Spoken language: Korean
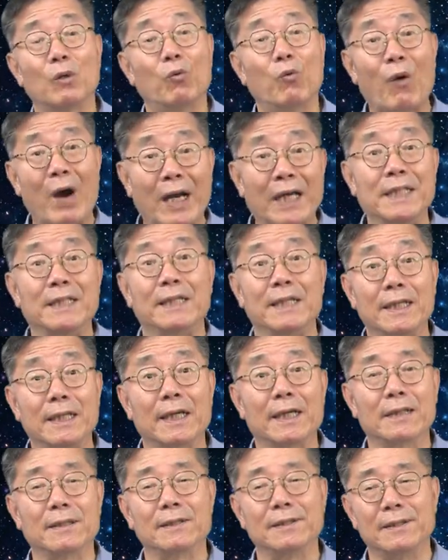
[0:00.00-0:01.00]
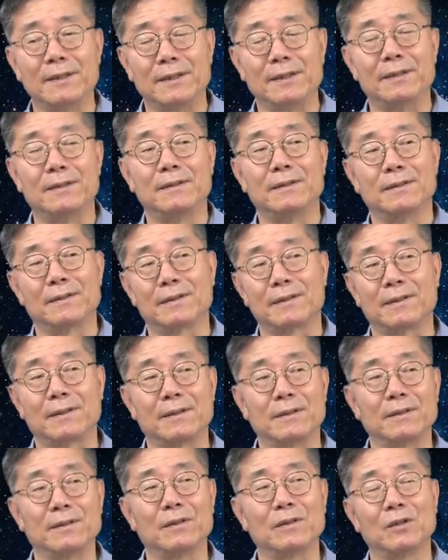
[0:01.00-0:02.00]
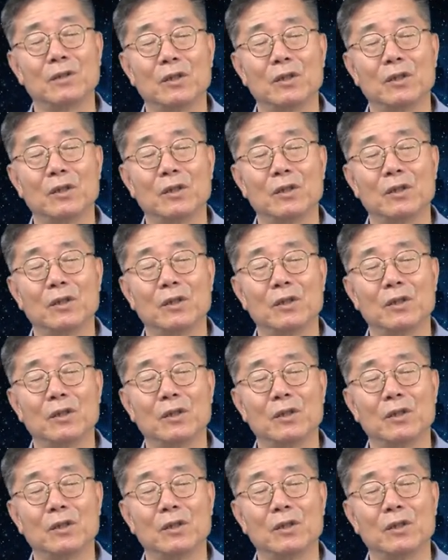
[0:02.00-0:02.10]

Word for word: 왕이 되게 하는 이런 그런